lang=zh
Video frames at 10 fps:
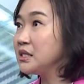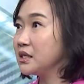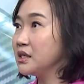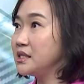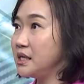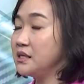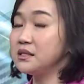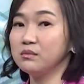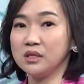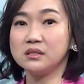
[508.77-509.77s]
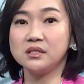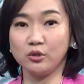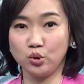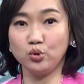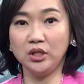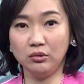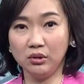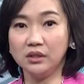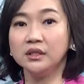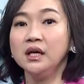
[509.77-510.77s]
这个前新北市长朱立
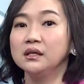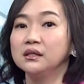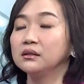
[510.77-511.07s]
伦最